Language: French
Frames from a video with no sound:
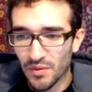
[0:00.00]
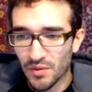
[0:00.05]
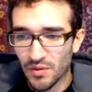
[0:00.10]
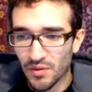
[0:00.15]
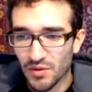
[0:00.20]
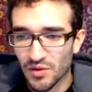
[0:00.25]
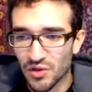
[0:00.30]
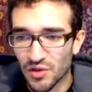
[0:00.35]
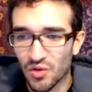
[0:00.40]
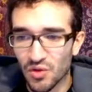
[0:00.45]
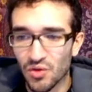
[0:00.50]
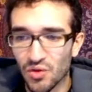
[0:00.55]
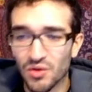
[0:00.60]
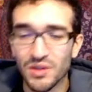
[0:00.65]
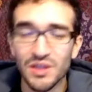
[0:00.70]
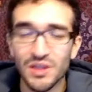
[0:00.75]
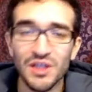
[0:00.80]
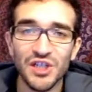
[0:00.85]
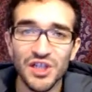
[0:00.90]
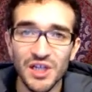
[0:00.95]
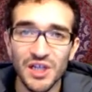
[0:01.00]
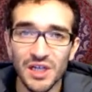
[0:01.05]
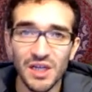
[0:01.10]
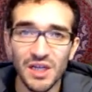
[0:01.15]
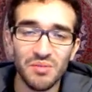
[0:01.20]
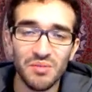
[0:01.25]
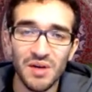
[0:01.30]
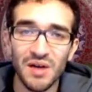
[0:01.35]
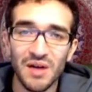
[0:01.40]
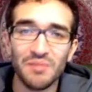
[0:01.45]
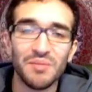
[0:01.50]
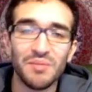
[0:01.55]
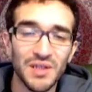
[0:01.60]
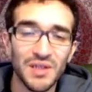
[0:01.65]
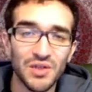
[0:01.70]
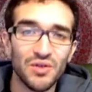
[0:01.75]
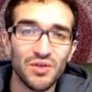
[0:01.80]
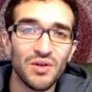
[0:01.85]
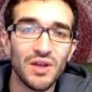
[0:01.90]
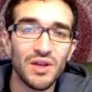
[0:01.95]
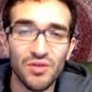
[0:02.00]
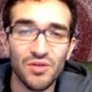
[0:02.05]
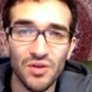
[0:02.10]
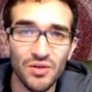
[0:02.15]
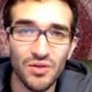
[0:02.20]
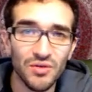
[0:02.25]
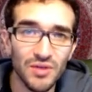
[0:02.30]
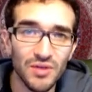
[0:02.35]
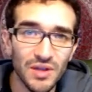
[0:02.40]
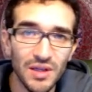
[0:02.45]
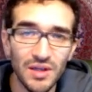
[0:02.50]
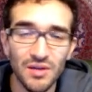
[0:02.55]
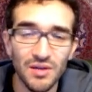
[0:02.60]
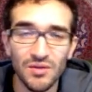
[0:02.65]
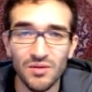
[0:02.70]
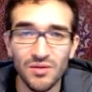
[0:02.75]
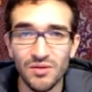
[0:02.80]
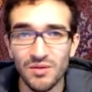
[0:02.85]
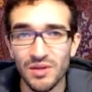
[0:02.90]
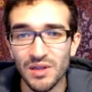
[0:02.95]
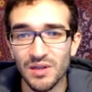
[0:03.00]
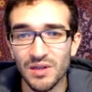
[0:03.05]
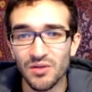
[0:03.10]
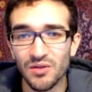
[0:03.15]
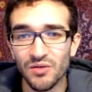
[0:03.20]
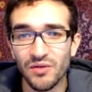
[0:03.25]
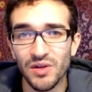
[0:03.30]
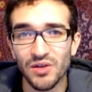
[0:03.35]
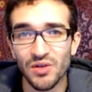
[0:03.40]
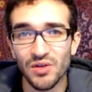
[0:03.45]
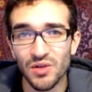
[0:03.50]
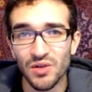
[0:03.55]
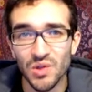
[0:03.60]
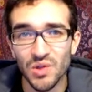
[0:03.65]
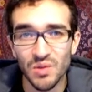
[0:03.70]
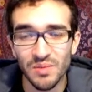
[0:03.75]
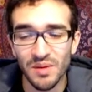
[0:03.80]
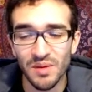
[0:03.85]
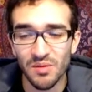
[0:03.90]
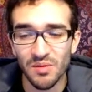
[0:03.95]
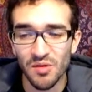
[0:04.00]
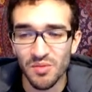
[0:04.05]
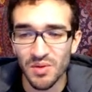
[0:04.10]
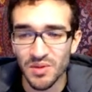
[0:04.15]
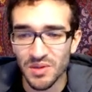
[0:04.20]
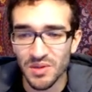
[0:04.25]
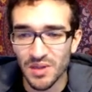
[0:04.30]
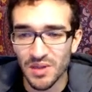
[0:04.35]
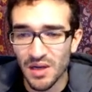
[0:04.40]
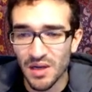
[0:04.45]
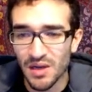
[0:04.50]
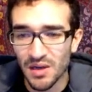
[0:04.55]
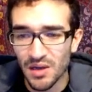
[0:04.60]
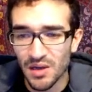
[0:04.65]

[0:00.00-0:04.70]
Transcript: Je le dis, je ne l'écris pas parce que les coordonnées euh, des deux vecteurs ne sont pas proportionnelles.